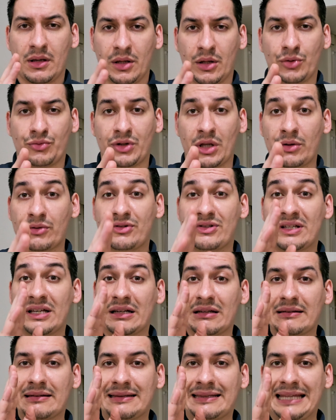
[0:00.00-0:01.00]
Eu tenho
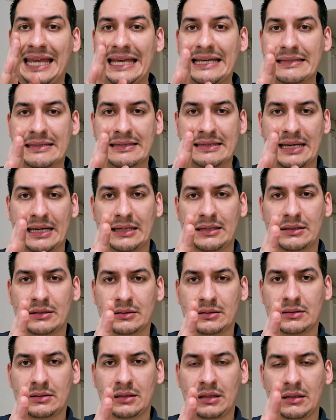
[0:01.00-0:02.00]
certeza
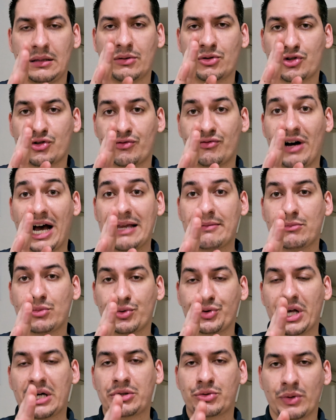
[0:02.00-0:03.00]
que Deus vai
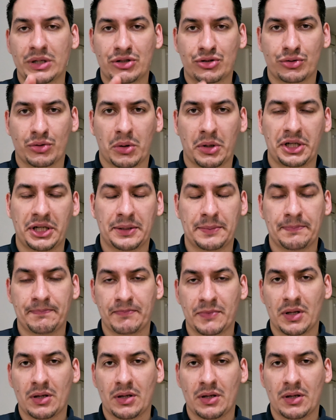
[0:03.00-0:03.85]
mudar a tua história,